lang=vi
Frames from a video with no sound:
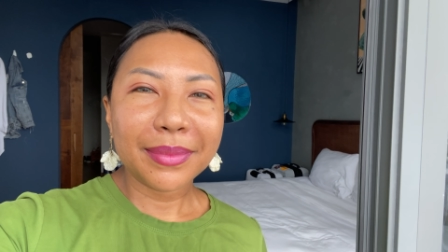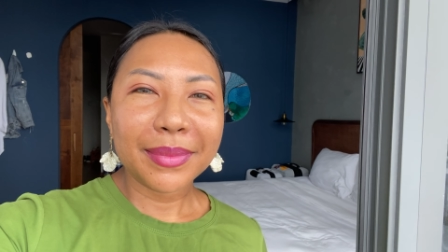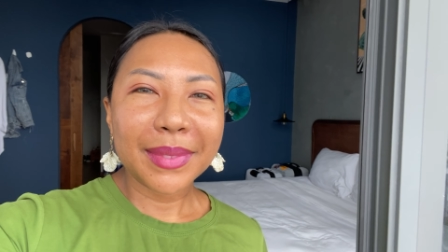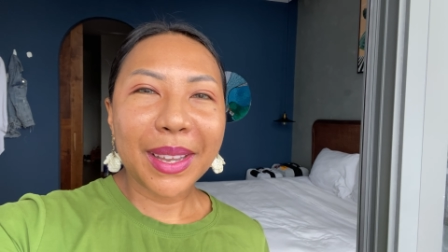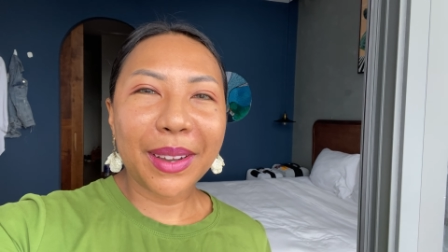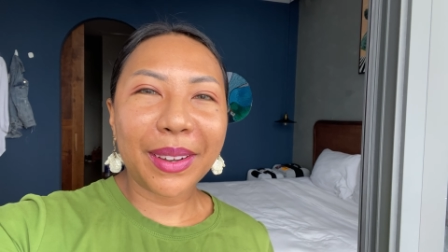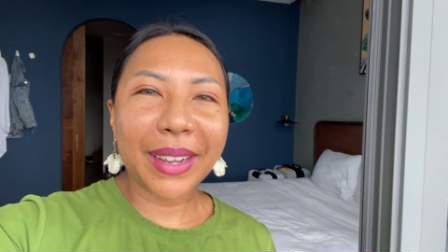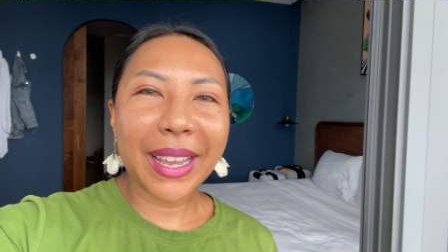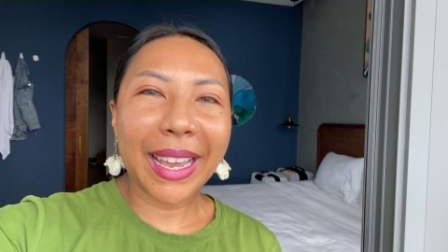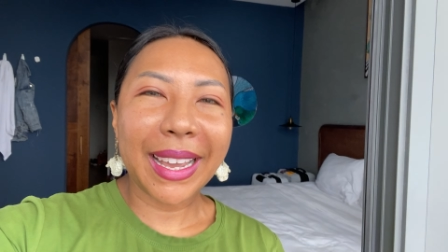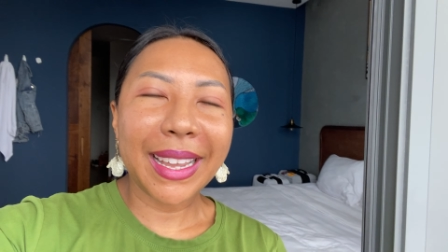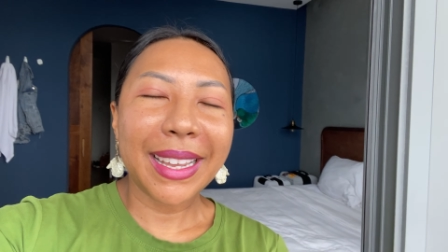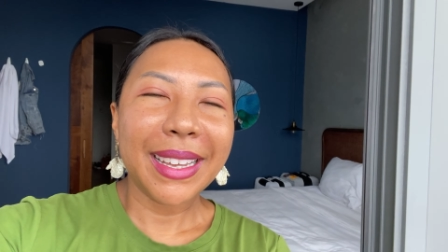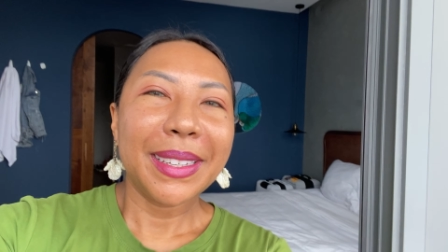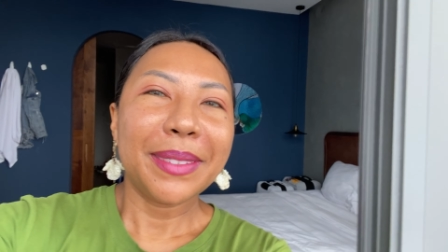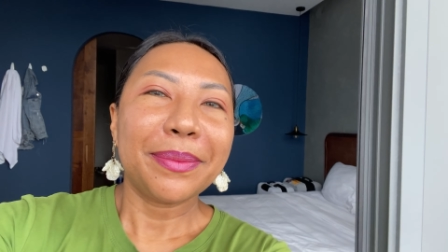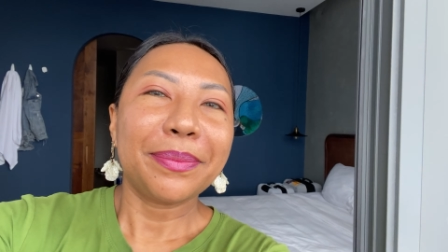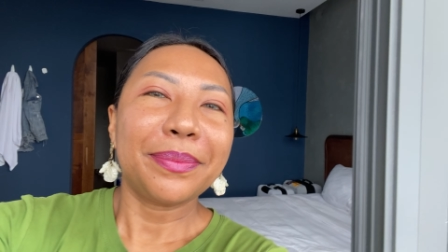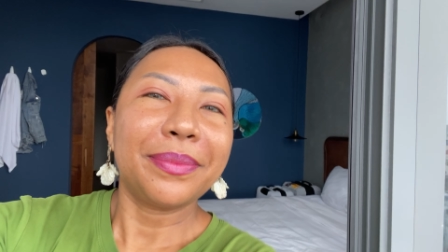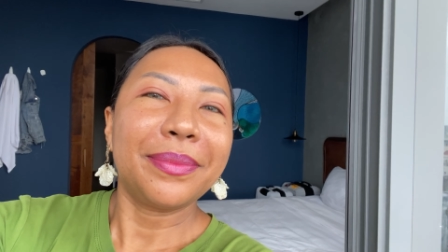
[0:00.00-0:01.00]
ok
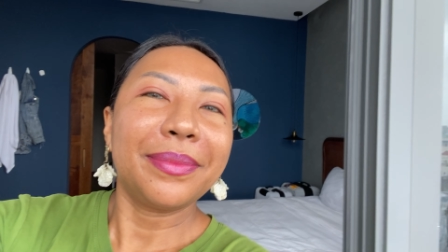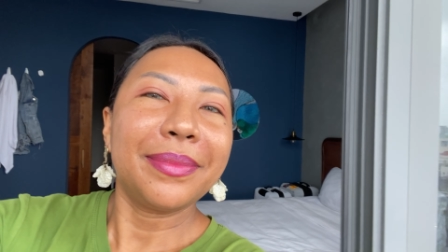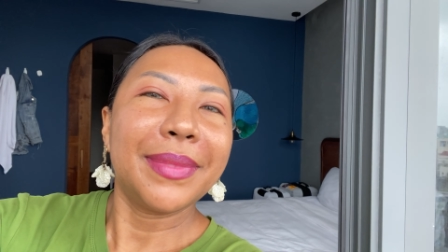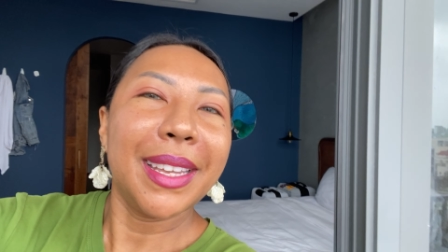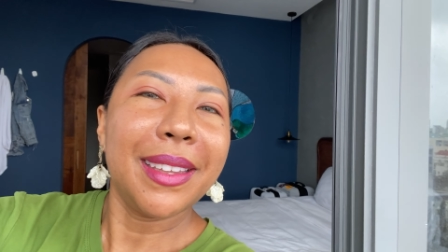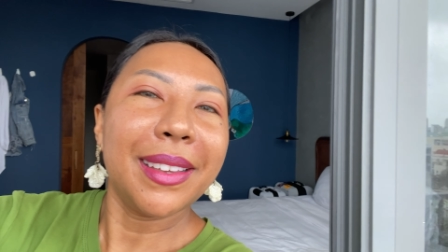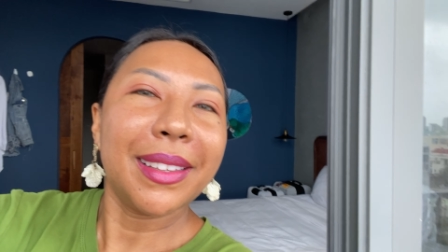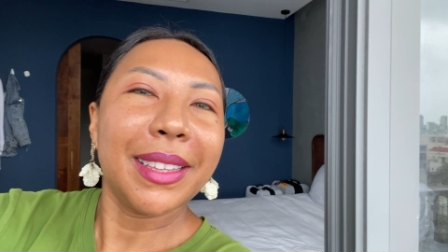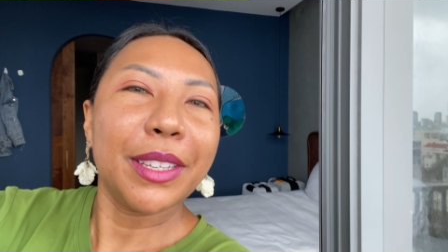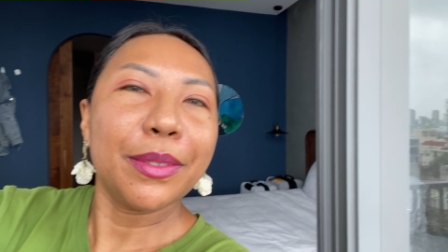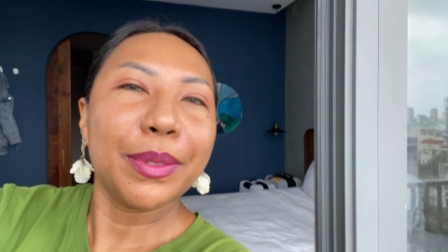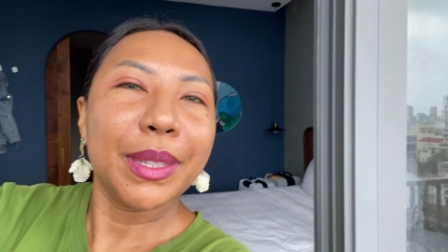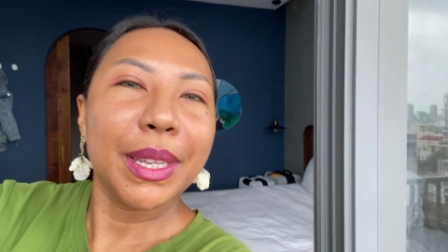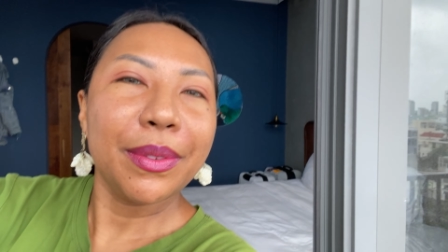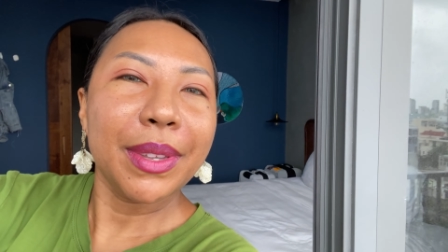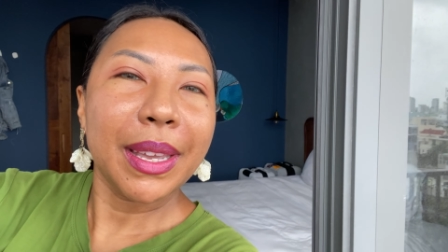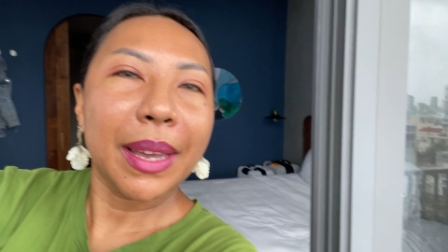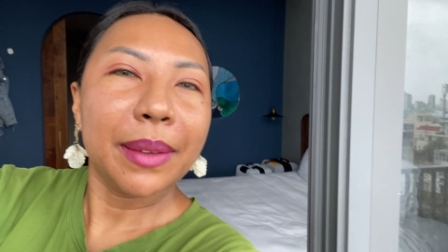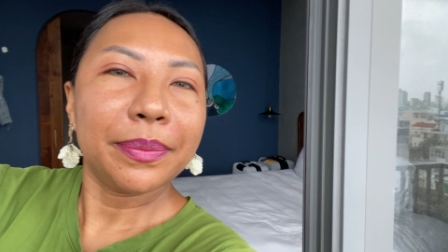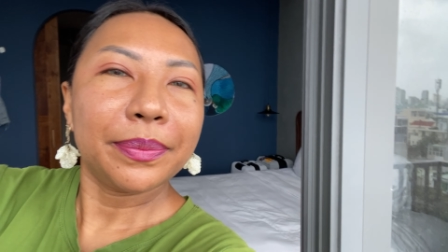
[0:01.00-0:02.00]
chờ những ly chút xíu
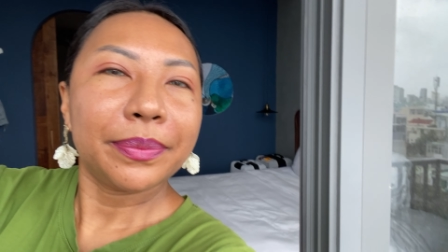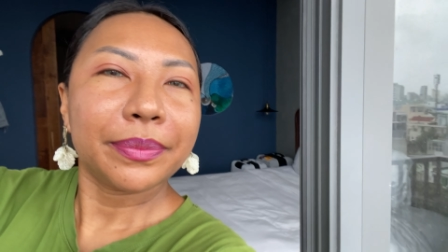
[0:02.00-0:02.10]
nha